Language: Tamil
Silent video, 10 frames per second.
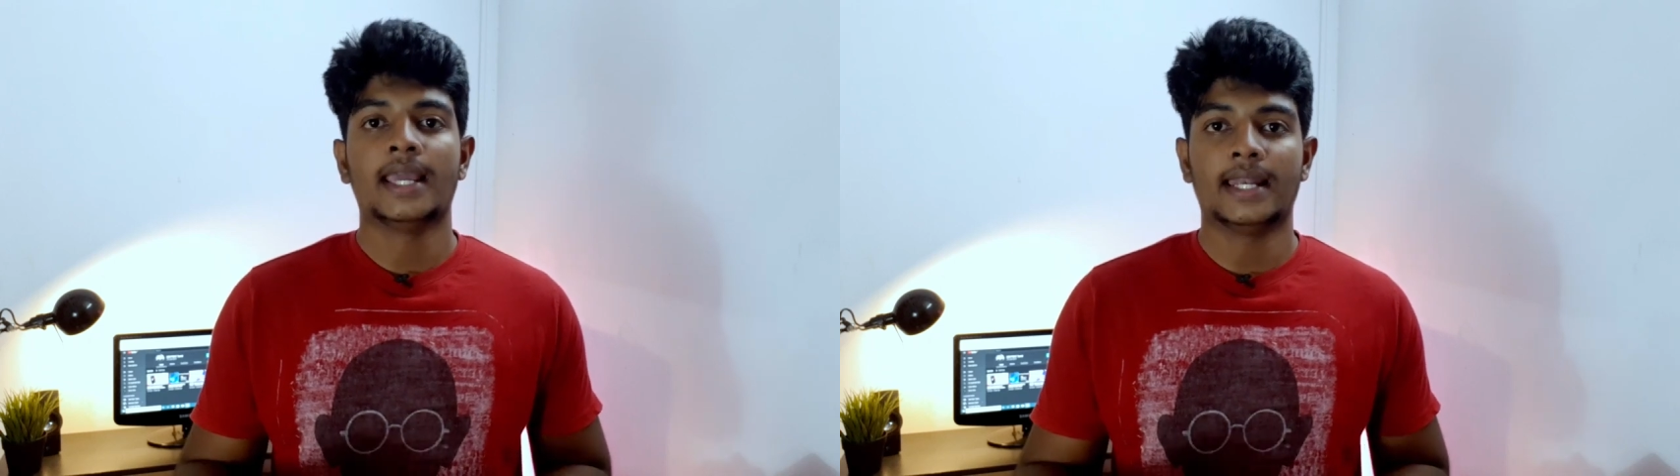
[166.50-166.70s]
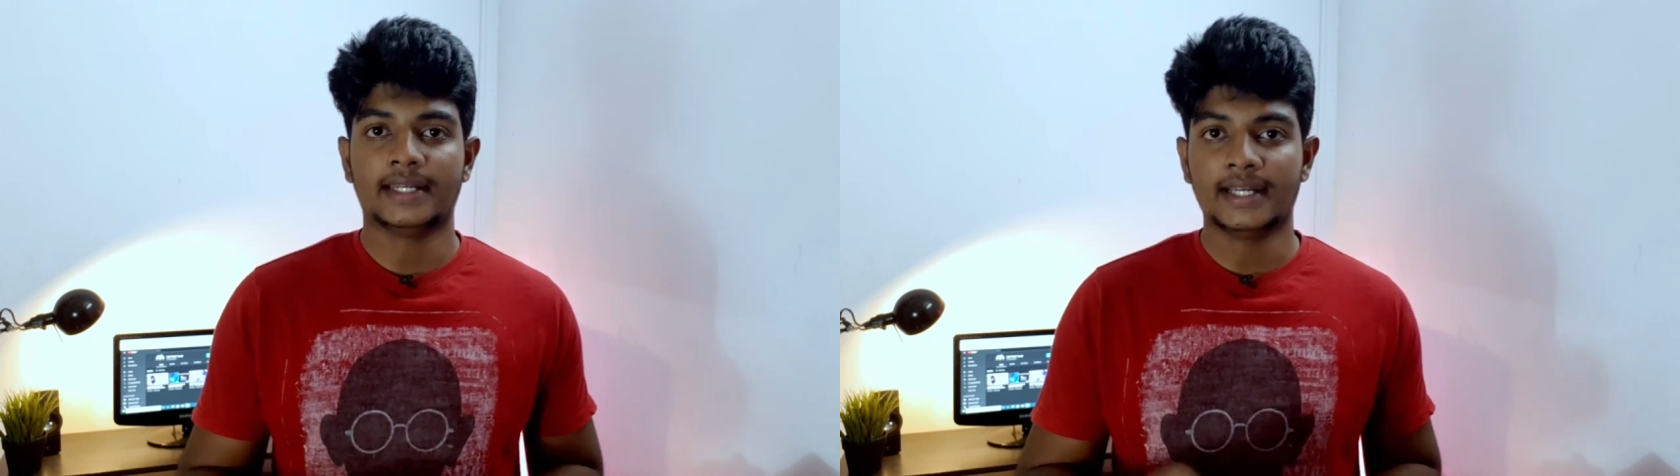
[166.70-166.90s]

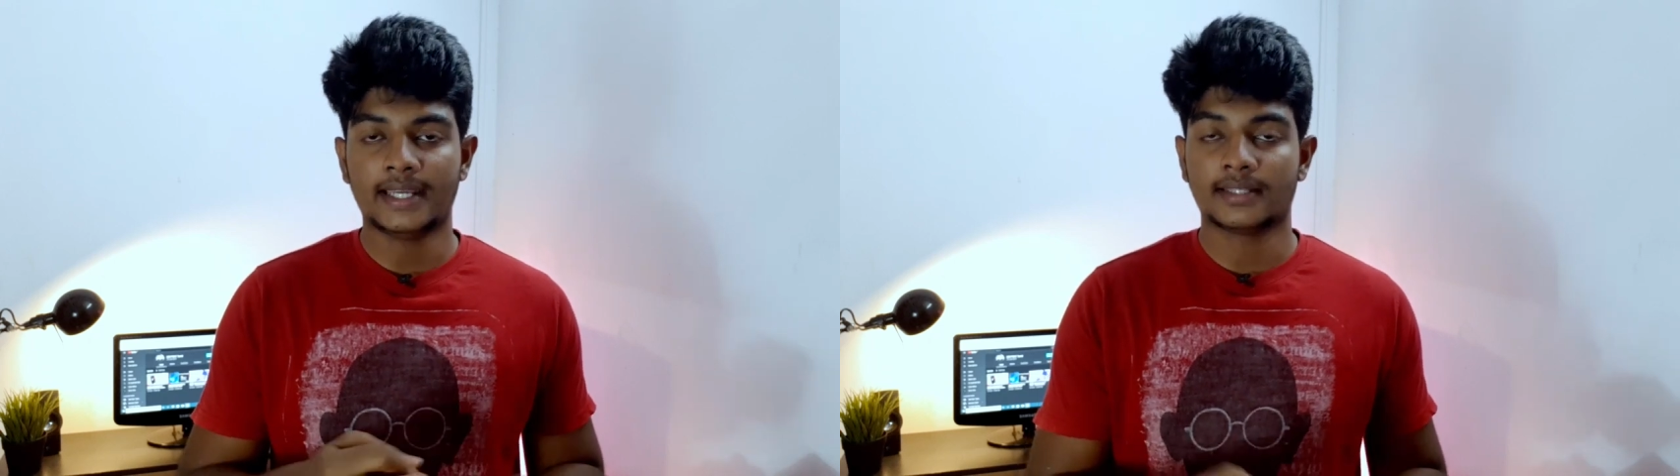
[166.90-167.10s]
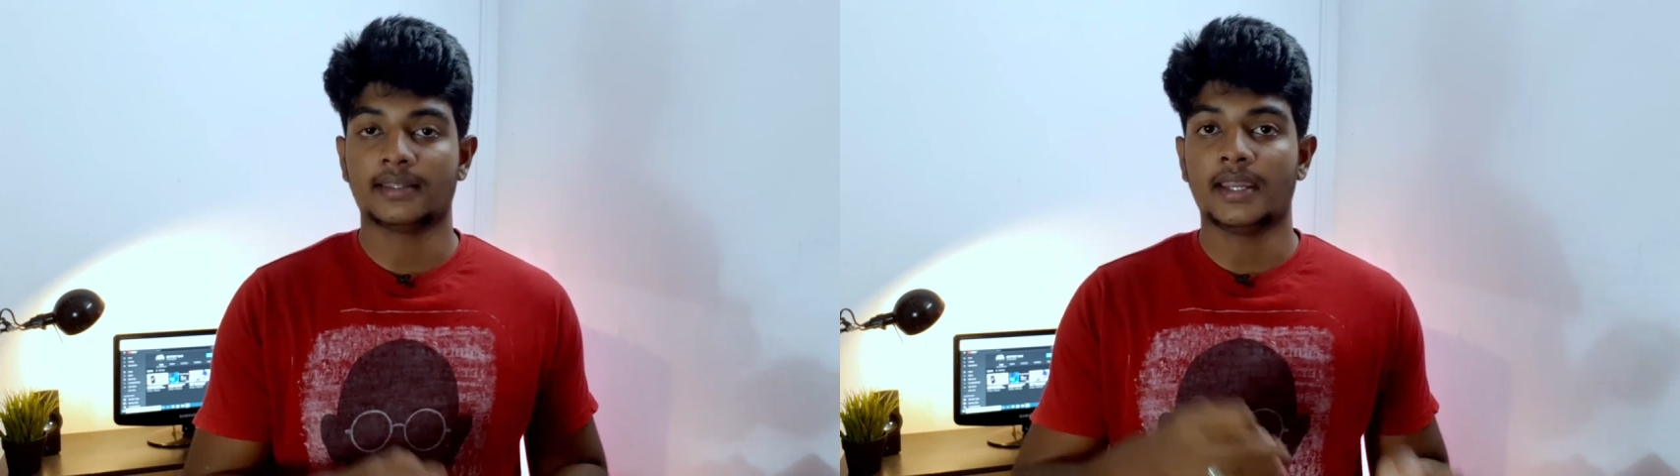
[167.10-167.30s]
இல்லை
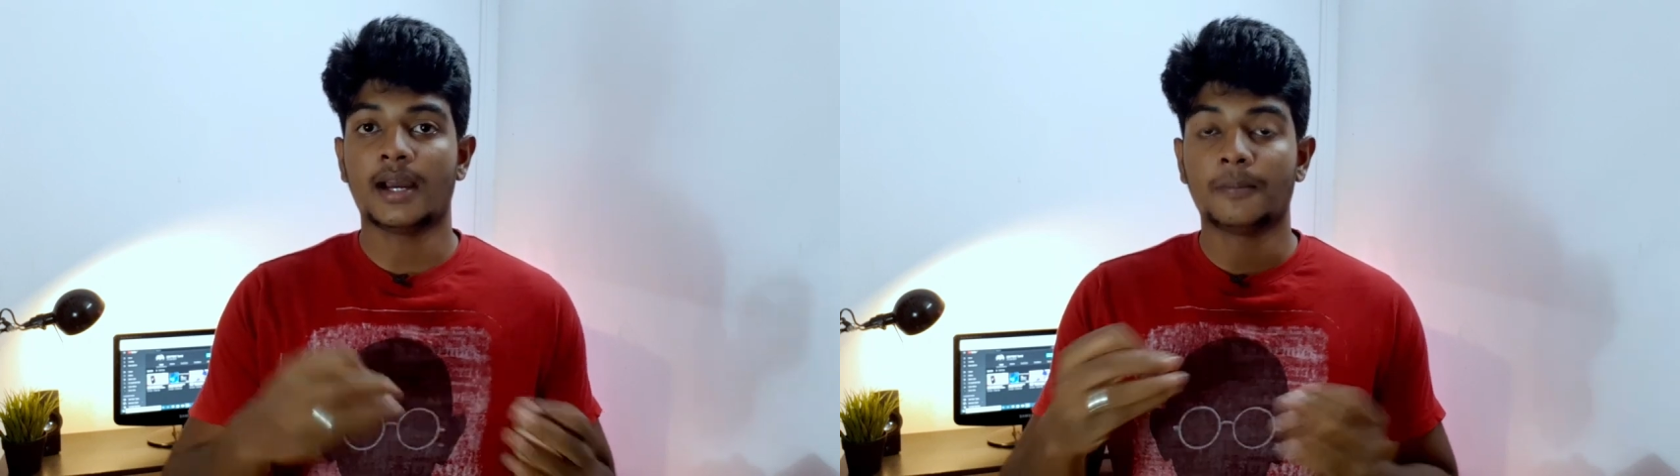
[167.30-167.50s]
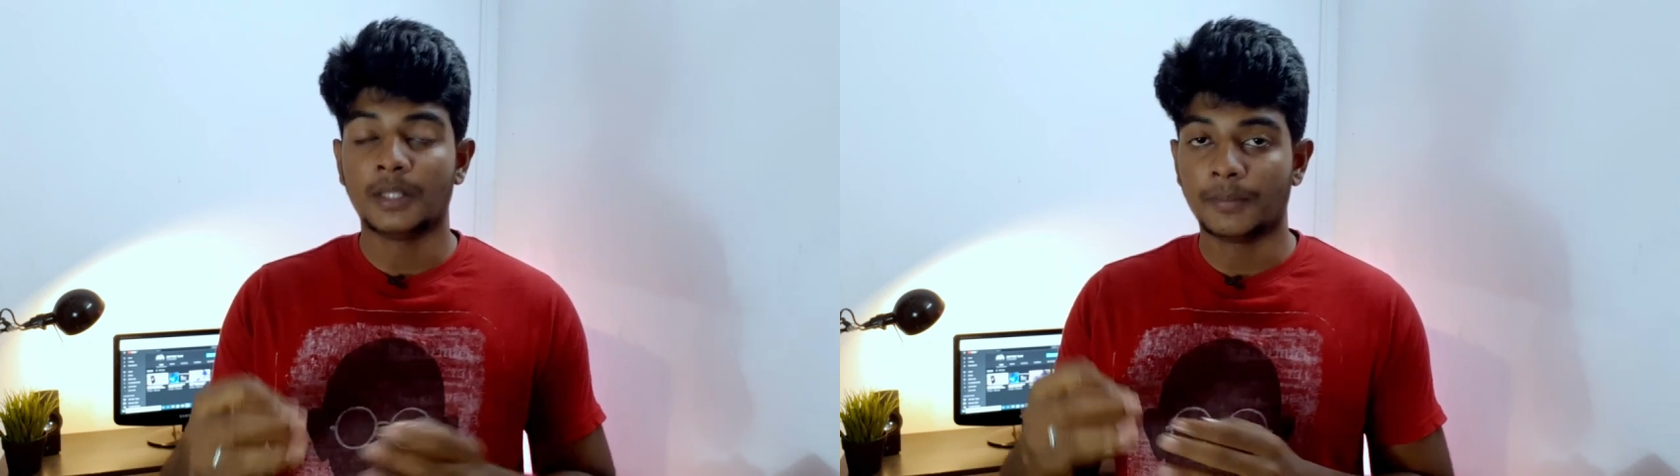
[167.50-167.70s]
டிடிஆர்
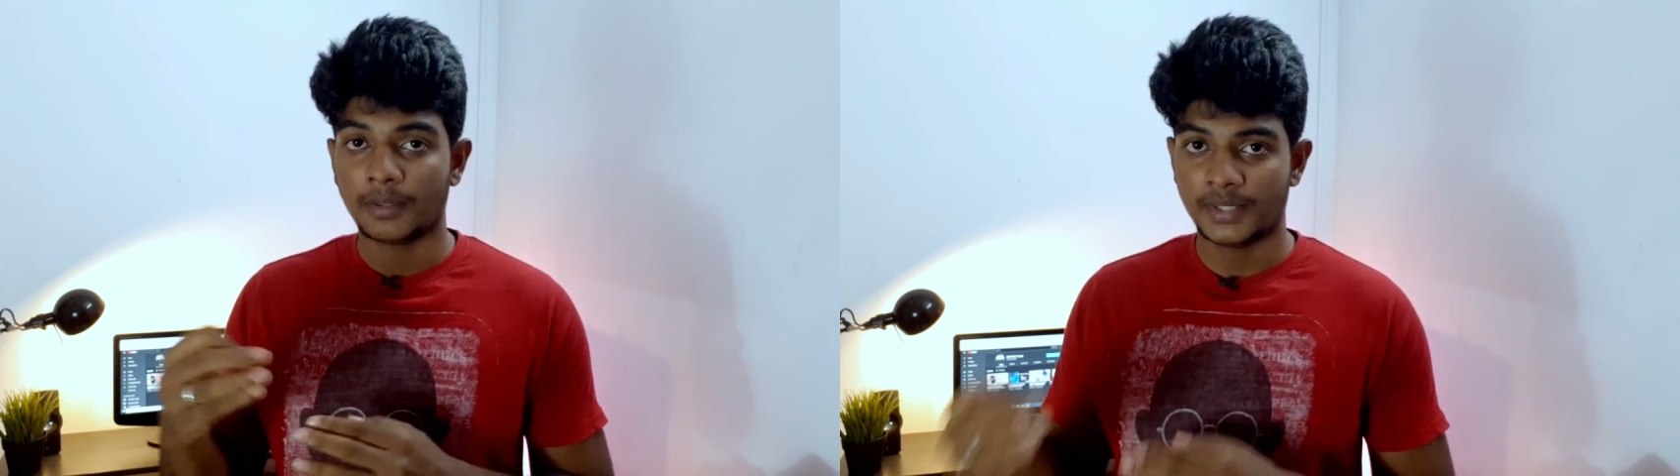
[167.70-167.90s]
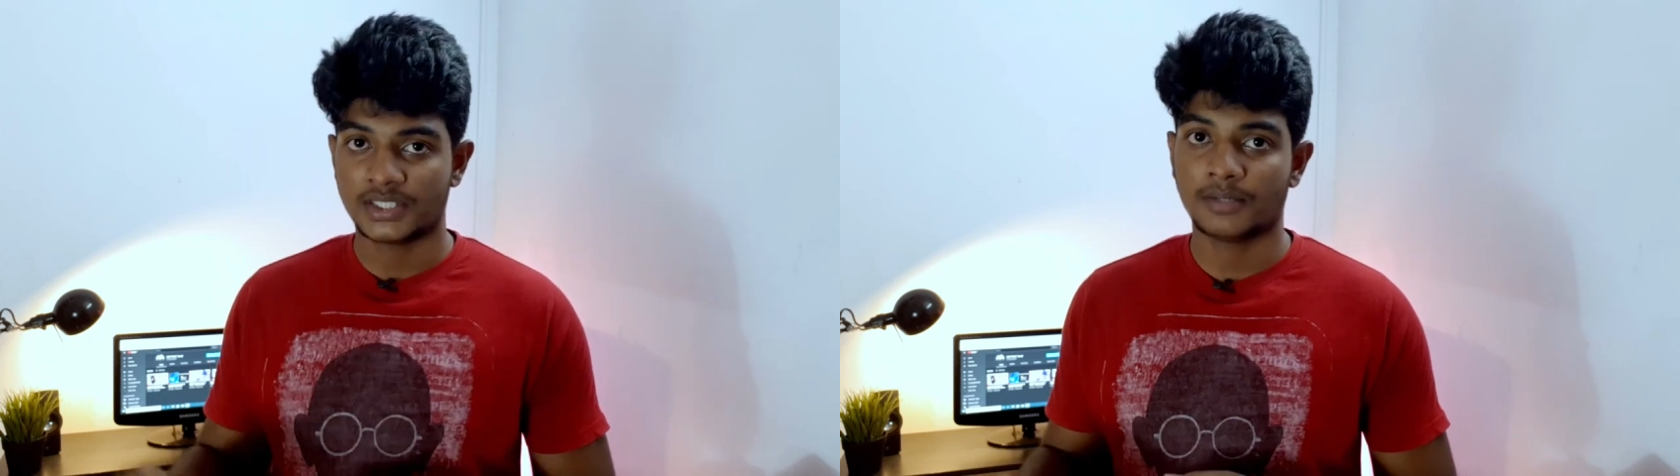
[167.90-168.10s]
த்ரீயா அந்த
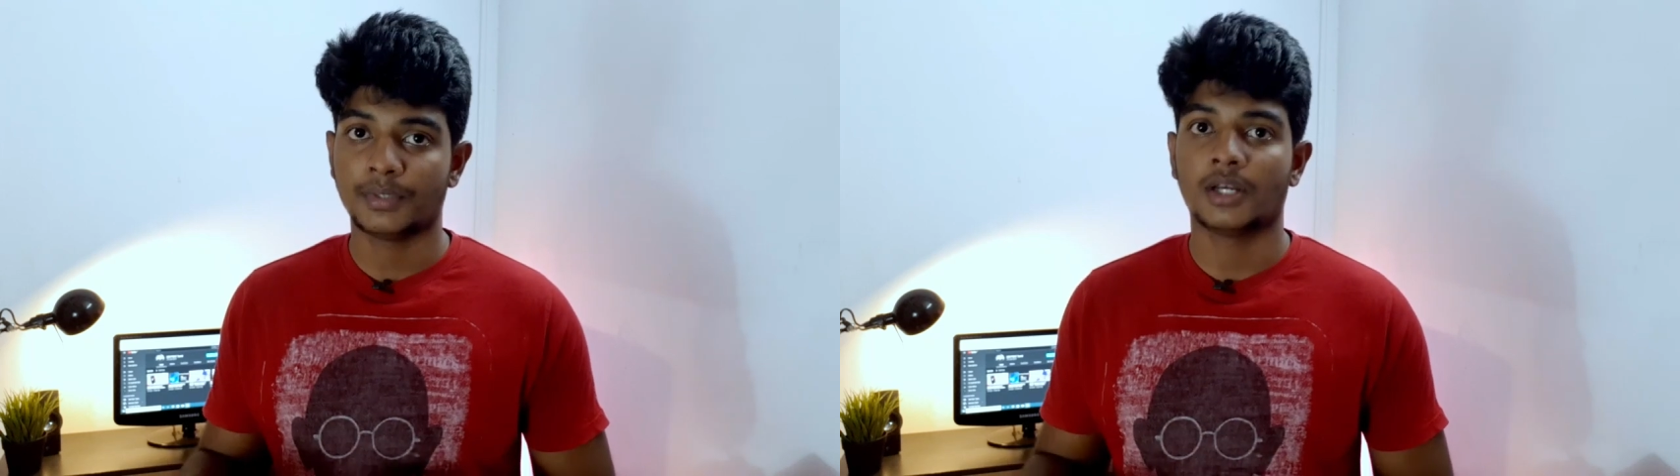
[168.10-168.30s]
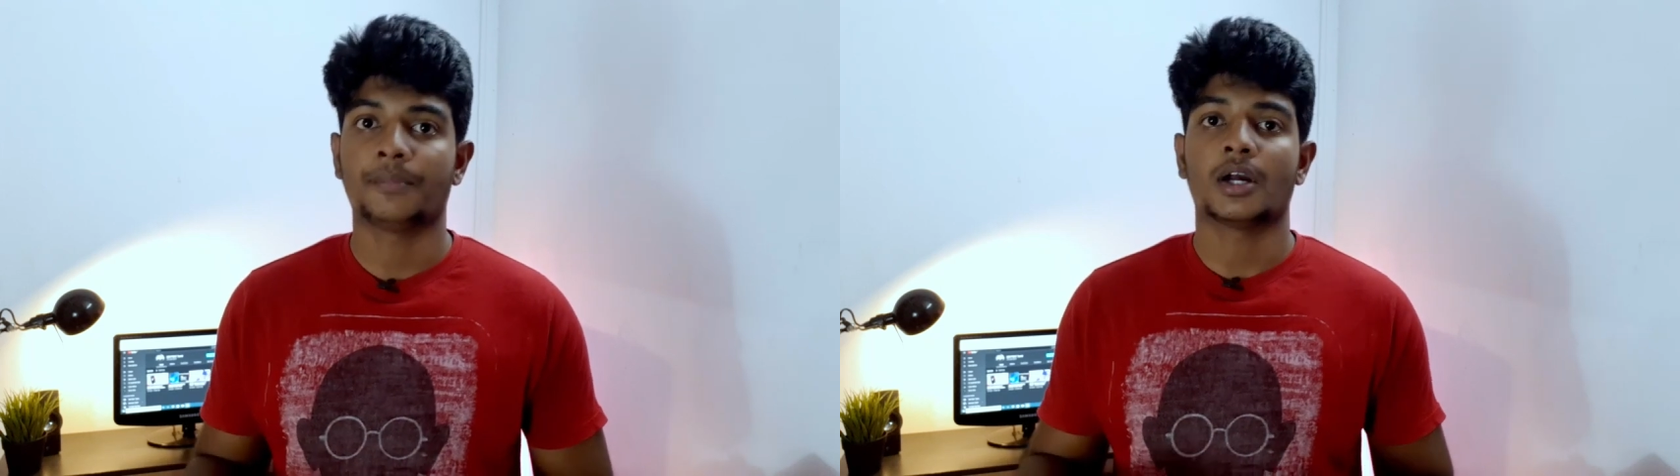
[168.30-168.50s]
மாதிரி மென்ஷன்
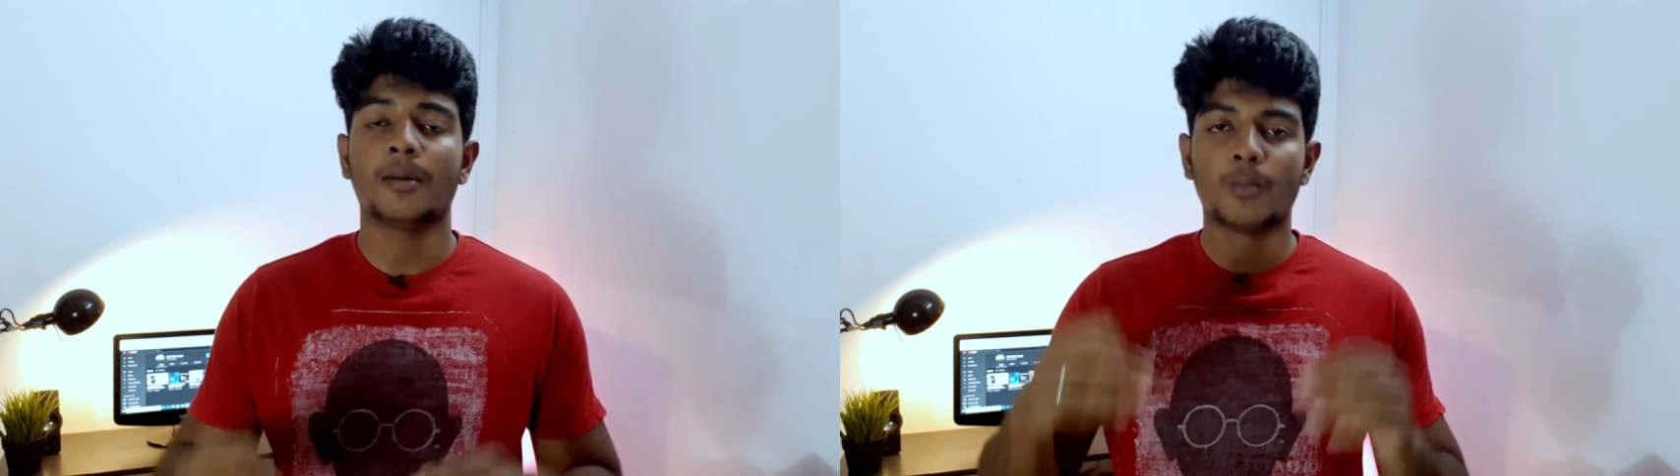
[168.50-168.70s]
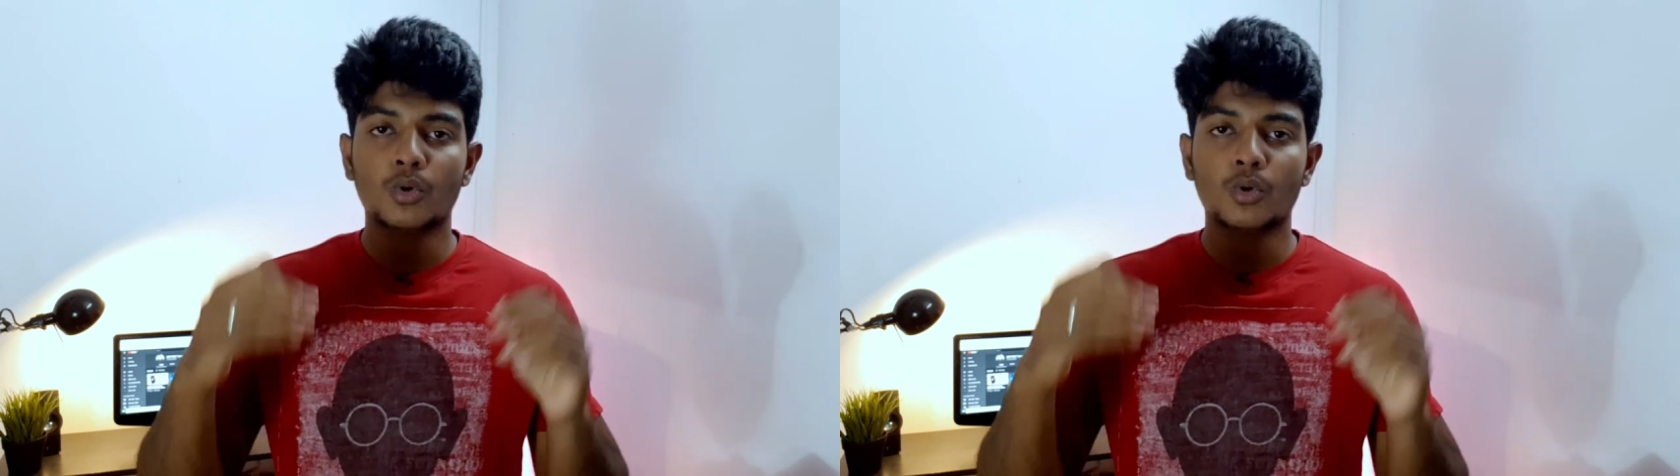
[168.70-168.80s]
பண்ணியிருப்பாங்க